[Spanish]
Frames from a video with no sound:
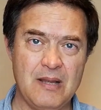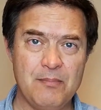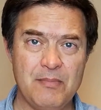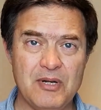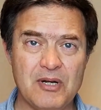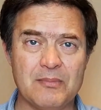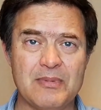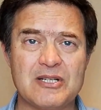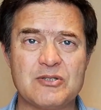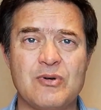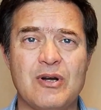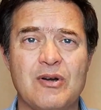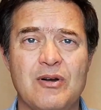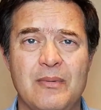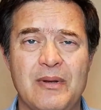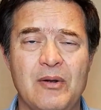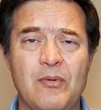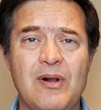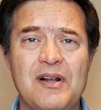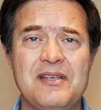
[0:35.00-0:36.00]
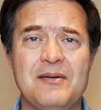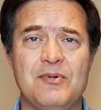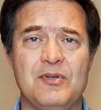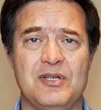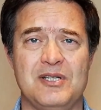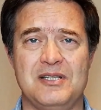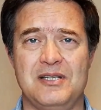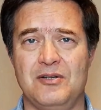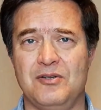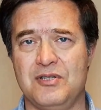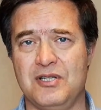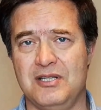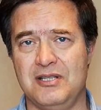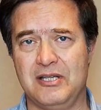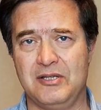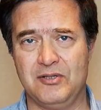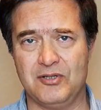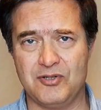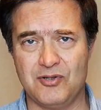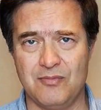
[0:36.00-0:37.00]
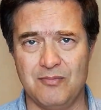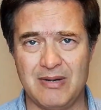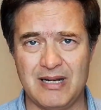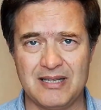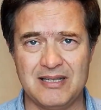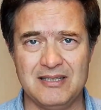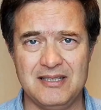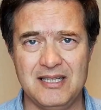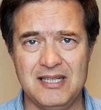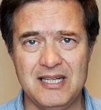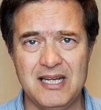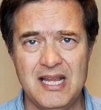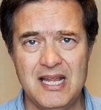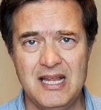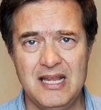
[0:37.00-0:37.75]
Mi nombre es Juan Mengual, llevo desde el 88 en marketing